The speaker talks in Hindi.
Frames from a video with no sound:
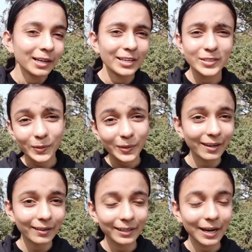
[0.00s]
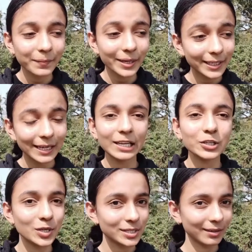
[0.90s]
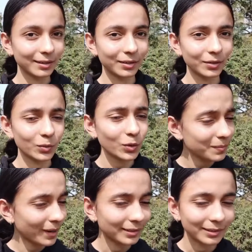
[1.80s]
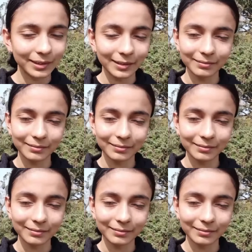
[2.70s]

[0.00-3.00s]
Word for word: इट्स ओके okay अगर आप अकेले चीज़ें कर रहे हो कोई बात नहीं